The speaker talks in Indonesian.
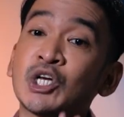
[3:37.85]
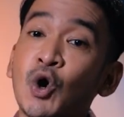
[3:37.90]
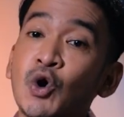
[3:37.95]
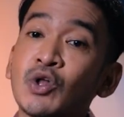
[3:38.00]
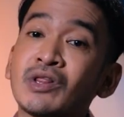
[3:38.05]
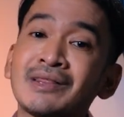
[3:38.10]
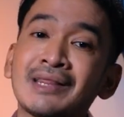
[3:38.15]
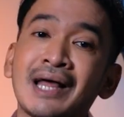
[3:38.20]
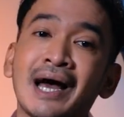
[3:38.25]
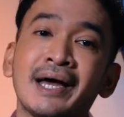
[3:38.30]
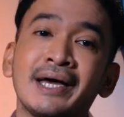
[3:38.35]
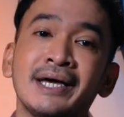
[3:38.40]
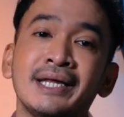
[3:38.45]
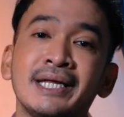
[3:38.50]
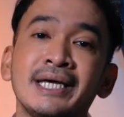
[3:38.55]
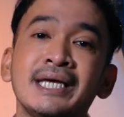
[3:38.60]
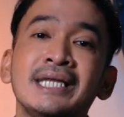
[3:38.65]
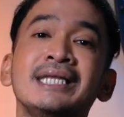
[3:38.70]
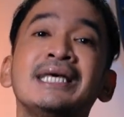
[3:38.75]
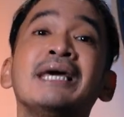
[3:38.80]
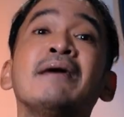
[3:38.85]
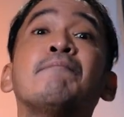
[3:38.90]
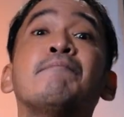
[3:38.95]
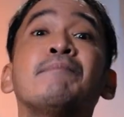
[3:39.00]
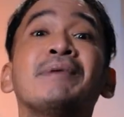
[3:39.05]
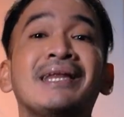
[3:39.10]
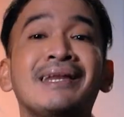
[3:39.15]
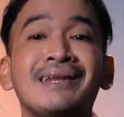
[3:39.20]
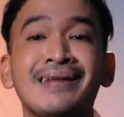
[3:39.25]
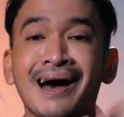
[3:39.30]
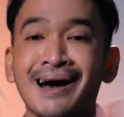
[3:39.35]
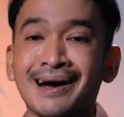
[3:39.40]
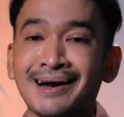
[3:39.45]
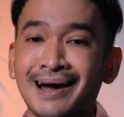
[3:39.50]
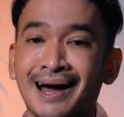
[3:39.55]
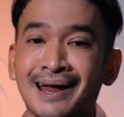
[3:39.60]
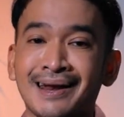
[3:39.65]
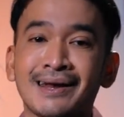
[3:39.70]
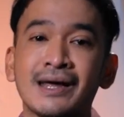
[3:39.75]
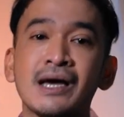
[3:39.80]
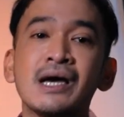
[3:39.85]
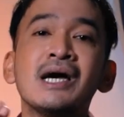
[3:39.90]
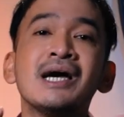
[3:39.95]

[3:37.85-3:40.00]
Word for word: kota ini dipindahkan